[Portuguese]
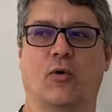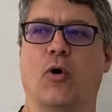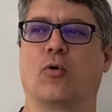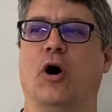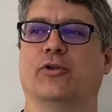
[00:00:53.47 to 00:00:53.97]

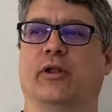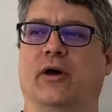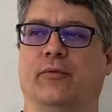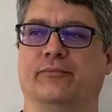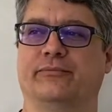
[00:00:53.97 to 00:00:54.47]
Concorda ou
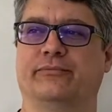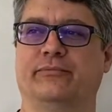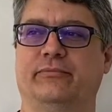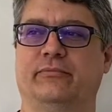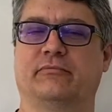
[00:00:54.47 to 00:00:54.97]
não?
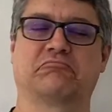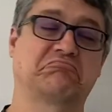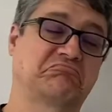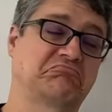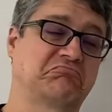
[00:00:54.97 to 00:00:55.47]

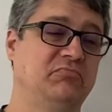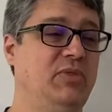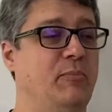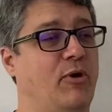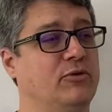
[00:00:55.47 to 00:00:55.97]

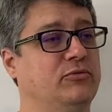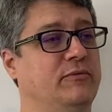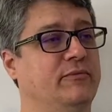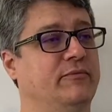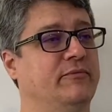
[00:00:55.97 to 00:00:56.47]

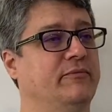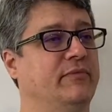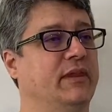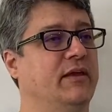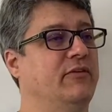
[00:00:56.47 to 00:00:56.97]
Pronto.
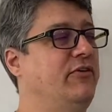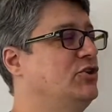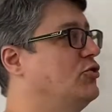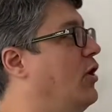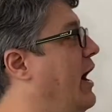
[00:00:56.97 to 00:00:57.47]

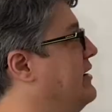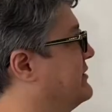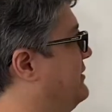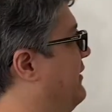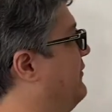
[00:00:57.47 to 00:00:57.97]
Fechou. É
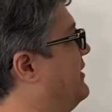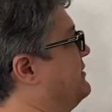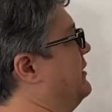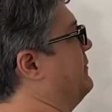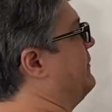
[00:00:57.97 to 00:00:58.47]
isso que você vai
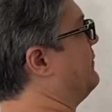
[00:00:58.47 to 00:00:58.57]
fazer.